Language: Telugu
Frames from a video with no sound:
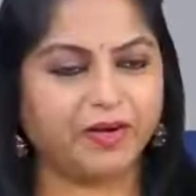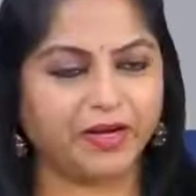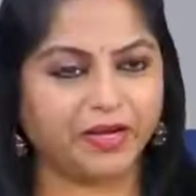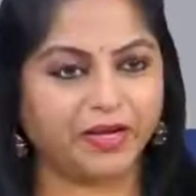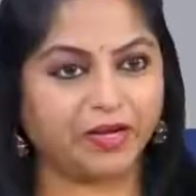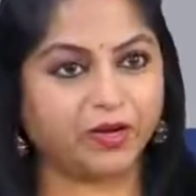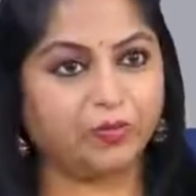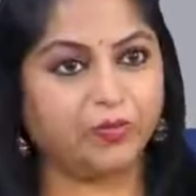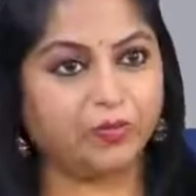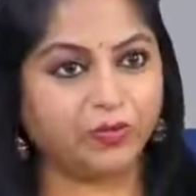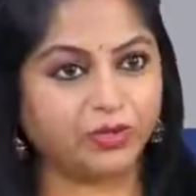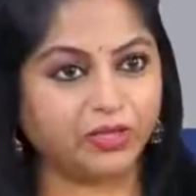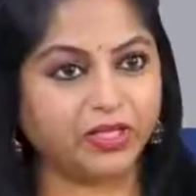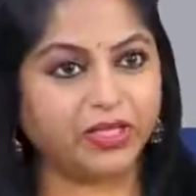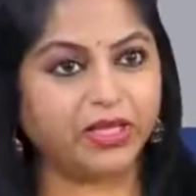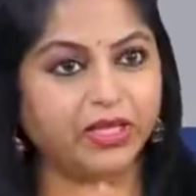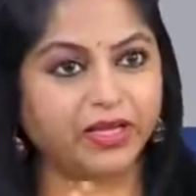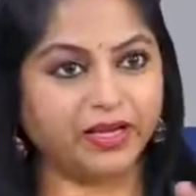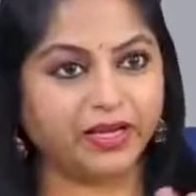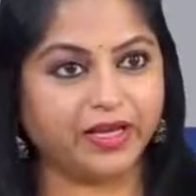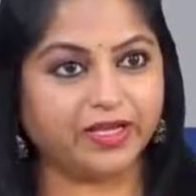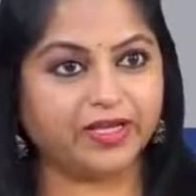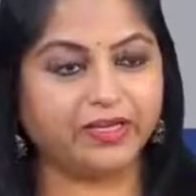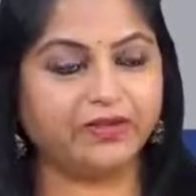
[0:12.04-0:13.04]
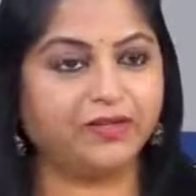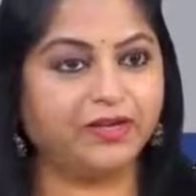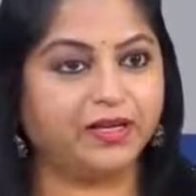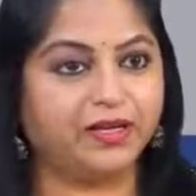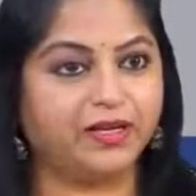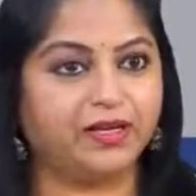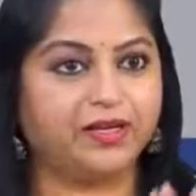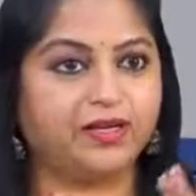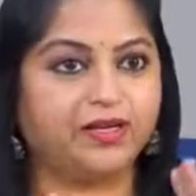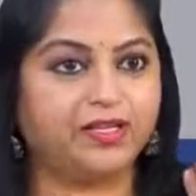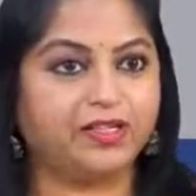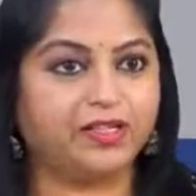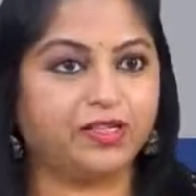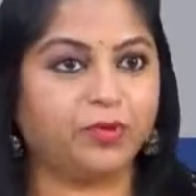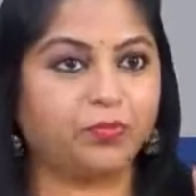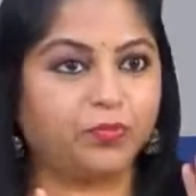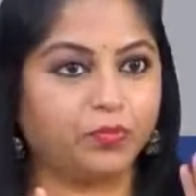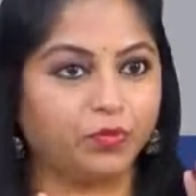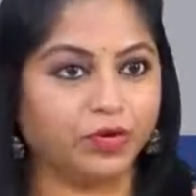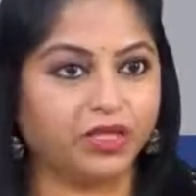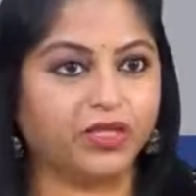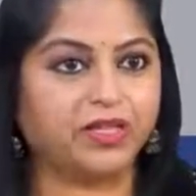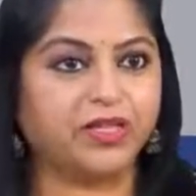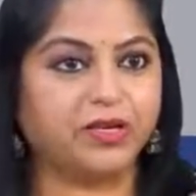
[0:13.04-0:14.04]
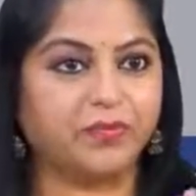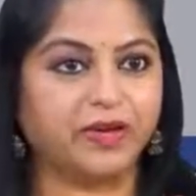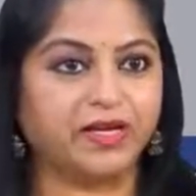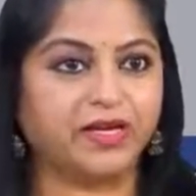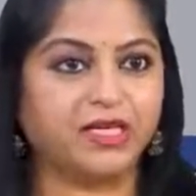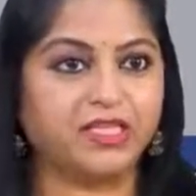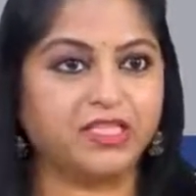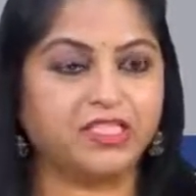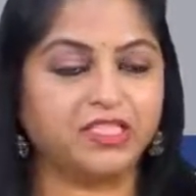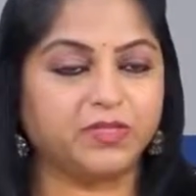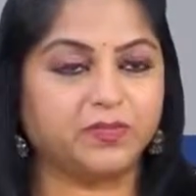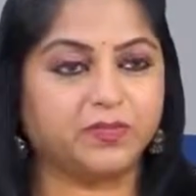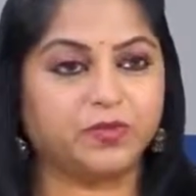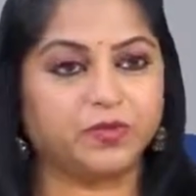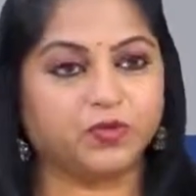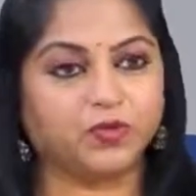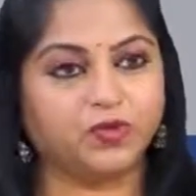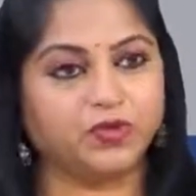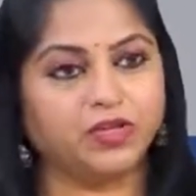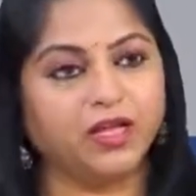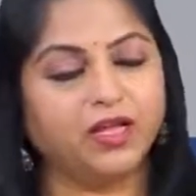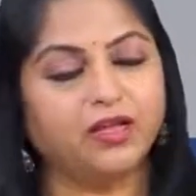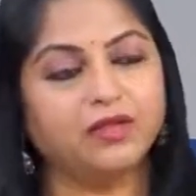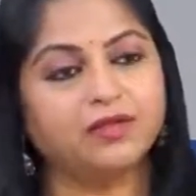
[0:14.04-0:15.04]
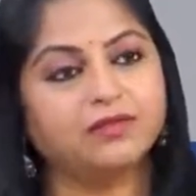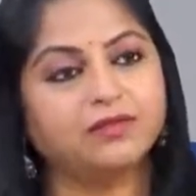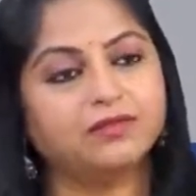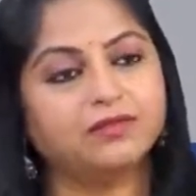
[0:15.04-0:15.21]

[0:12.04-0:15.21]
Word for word: పెట్టకపోతే అదేమన్నా అంటే తప్పు కింద పరిగణించబడుతుందా